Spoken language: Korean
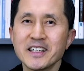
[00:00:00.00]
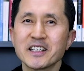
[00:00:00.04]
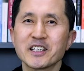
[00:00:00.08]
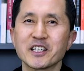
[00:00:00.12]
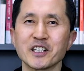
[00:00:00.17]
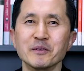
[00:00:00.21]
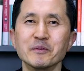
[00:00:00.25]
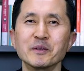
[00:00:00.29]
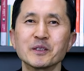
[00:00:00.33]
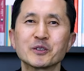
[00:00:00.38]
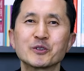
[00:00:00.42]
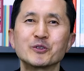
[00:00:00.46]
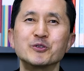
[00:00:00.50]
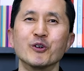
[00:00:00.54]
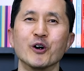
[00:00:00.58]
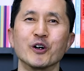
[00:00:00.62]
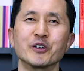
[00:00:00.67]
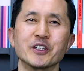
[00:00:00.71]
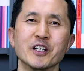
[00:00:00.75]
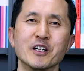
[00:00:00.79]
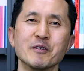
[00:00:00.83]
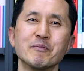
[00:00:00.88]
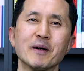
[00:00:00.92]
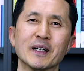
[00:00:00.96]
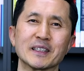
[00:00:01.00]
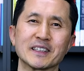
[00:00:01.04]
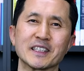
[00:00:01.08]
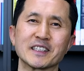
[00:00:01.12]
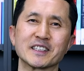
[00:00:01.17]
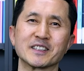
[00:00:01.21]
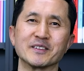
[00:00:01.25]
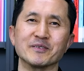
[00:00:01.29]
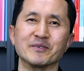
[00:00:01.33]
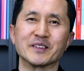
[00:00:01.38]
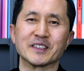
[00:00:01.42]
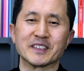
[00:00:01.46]
그러면 구원을
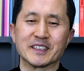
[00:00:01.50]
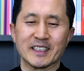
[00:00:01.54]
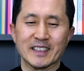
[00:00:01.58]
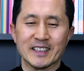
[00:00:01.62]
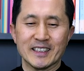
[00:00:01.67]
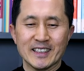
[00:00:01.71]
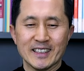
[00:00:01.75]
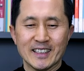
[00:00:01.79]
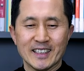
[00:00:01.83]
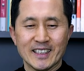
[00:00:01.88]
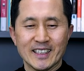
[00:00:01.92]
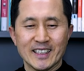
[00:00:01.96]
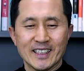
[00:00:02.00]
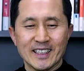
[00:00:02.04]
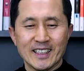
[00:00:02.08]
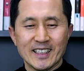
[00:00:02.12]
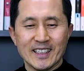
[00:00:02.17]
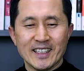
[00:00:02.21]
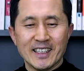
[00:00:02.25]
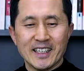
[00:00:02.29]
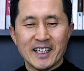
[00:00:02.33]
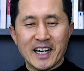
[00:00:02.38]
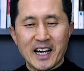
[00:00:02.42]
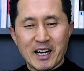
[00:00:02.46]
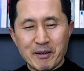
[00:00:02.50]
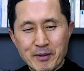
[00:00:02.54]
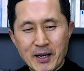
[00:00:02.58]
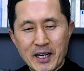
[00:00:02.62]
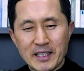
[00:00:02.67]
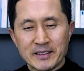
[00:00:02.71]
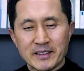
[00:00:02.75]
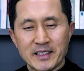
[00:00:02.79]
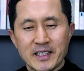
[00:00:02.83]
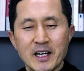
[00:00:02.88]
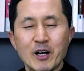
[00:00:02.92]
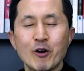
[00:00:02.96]
받았습니다.
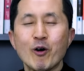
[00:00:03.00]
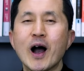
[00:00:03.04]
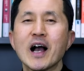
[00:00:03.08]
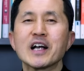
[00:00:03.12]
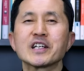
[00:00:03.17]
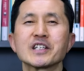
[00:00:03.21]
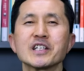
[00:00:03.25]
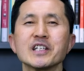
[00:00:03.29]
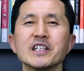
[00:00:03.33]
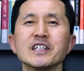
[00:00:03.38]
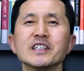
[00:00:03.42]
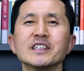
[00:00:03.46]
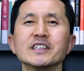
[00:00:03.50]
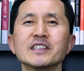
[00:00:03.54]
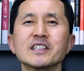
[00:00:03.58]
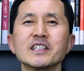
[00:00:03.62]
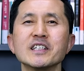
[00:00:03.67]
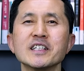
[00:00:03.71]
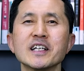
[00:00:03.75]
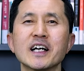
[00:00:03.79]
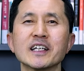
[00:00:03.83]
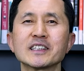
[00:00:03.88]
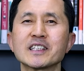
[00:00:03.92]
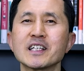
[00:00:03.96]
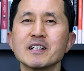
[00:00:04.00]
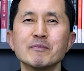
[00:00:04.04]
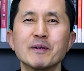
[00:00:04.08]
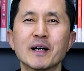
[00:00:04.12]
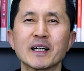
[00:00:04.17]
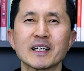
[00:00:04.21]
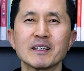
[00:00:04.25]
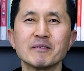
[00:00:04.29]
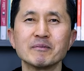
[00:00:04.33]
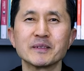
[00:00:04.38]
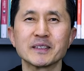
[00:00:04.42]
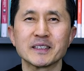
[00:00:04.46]
아멘. 확신이 흔들리지 않길
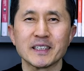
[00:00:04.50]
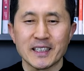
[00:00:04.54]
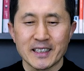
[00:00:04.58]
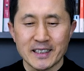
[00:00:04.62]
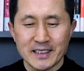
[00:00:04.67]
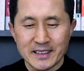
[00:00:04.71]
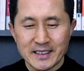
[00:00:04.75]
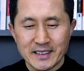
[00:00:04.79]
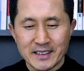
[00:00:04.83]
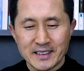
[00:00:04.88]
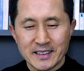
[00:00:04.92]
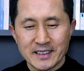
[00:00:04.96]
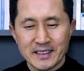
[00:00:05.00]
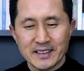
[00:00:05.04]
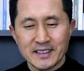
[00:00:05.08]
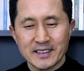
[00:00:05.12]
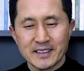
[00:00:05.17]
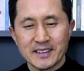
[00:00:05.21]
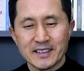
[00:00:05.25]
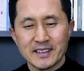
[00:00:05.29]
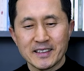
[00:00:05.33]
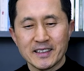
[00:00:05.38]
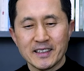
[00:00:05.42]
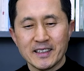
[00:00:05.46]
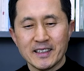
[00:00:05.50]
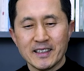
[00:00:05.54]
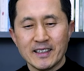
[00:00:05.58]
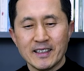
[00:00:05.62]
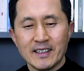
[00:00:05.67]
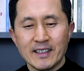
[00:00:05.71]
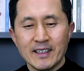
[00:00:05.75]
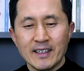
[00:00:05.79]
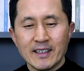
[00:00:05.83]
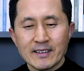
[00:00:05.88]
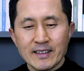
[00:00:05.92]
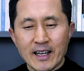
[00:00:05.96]
바랍니다.
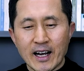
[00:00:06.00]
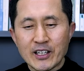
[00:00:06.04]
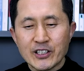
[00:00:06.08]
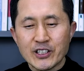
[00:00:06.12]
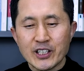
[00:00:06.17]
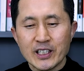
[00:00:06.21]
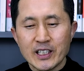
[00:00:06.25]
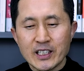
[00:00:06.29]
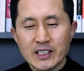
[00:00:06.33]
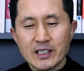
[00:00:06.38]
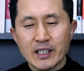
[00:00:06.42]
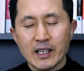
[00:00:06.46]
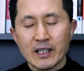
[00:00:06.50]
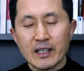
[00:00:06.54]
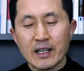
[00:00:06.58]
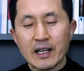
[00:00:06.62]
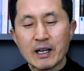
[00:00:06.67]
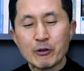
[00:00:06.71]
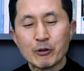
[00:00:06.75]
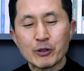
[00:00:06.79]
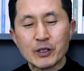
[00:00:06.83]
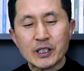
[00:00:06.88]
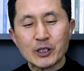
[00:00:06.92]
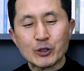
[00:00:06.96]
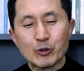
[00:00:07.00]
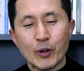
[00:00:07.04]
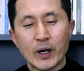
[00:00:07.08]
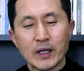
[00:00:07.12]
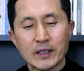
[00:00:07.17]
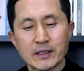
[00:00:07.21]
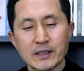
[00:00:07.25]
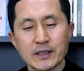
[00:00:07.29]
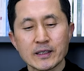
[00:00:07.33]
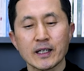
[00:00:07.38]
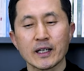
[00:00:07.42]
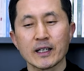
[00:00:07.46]
당신이 사랑하고
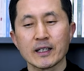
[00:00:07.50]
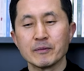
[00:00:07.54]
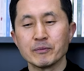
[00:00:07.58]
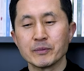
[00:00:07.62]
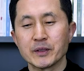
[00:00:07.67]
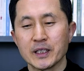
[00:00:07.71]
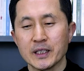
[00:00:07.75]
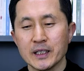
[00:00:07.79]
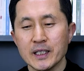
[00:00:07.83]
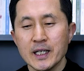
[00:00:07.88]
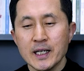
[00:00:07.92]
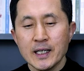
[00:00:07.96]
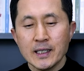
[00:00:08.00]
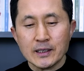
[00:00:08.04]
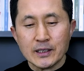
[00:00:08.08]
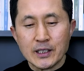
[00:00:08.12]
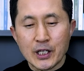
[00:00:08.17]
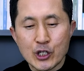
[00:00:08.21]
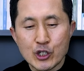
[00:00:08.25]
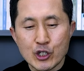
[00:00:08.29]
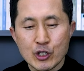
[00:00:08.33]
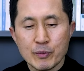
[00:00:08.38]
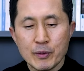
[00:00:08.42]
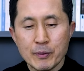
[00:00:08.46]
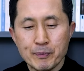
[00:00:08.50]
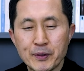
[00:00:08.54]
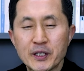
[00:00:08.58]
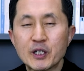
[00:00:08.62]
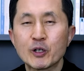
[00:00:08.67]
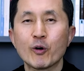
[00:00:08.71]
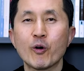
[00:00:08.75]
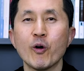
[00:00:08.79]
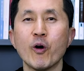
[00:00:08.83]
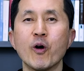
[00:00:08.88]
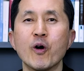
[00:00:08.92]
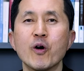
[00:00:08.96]
기도하는 사람들이 예수님을
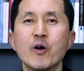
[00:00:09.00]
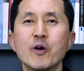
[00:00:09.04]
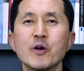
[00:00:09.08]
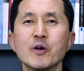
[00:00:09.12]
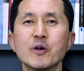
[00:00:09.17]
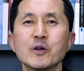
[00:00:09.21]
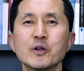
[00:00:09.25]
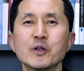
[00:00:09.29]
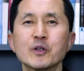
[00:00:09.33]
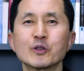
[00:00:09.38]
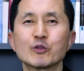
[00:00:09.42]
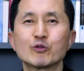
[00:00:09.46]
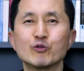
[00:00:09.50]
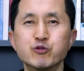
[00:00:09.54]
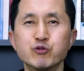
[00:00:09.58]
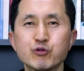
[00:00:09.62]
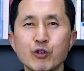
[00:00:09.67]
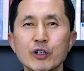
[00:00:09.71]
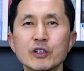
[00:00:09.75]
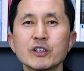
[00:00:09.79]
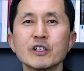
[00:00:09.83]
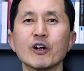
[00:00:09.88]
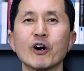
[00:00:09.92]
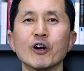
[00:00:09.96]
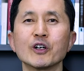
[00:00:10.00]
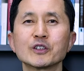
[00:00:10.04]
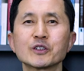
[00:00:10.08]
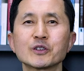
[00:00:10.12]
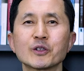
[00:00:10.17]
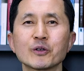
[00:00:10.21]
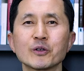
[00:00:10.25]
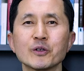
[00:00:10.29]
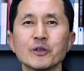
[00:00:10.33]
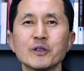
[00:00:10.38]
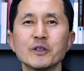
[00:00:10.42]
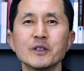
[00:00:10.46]
믿고 구원을
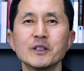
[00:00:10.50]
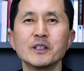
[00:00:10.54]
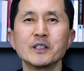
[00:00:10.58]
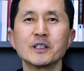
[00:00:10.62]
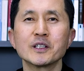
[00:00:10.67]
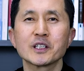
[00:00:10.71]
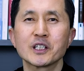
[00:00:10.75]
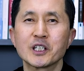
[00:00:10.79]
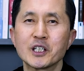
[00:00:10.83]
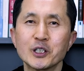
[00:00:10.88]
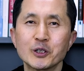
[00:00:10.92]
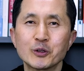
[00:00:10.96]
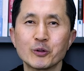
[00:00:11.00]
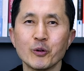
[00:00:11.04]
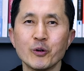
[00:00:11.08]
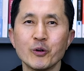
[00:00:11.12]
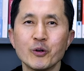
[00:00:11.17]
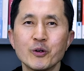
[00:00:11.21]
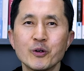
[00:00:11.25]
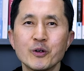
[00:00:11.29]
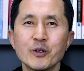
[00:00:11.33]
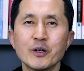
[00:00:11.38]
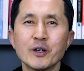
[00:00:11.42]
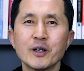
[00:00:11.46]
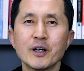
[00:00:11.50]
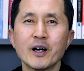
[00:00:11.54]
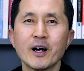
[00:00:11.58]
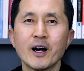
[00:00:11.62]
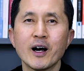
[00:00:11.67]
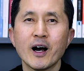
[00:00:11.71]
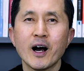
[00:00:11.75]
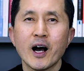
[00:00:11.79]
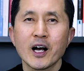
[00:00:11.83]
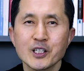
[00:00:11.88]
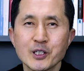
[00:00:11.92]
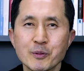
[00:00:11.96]
얻도록
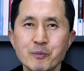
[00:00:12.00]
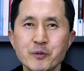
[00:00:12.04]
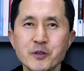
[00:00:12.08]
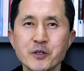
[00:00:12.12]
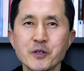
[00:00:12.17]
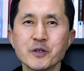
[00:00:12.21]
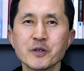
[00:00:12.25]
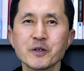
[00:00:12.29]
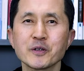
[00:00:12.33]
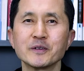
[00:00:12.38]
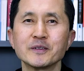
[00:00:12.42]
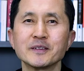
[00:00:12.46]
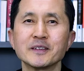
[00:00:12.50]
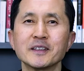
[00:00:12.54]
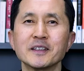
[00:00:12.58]
기도하십시오.